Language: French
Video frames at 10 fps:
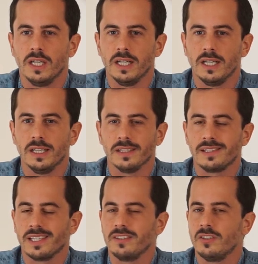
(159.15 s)
un
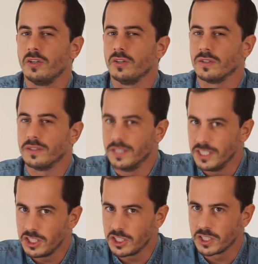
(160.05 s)
secteur
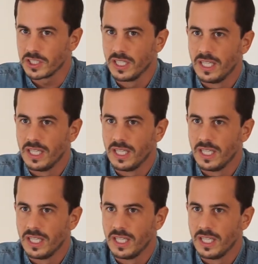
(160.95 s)
niche